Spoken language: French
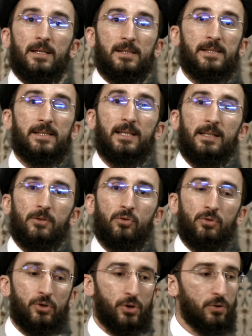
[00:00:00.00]
Si
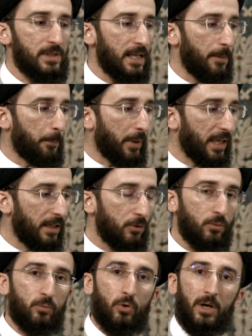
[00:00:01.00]
une chose est près
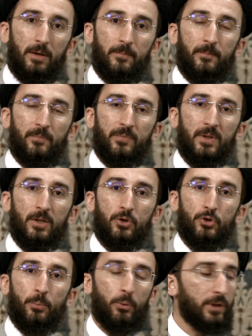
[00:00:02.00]
de moi,
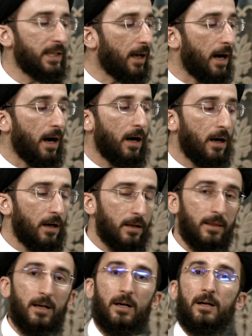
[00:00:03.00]
je peux dire
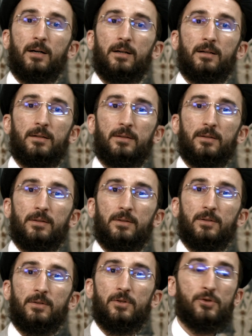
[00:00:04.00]
hada,
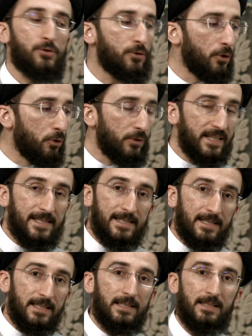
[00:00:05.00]

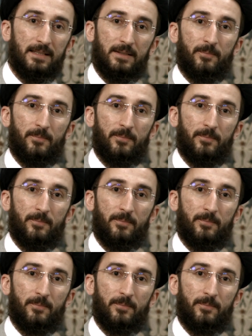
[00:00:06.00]
celui-ci.